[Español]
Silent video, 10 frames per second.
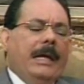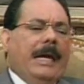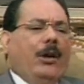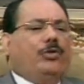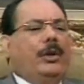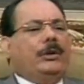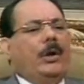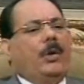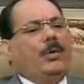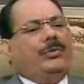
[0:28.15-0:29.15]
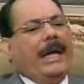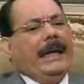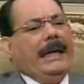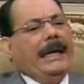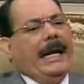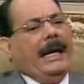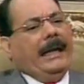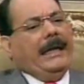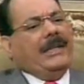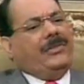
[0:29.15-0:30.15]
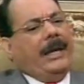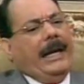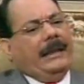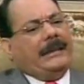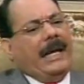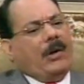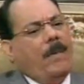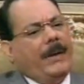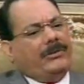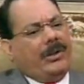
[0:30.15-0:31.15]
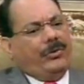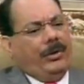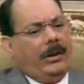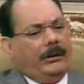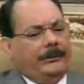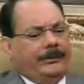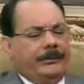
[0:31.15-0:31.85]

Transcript: y a nosotros nos gustaría iniciar esta conversación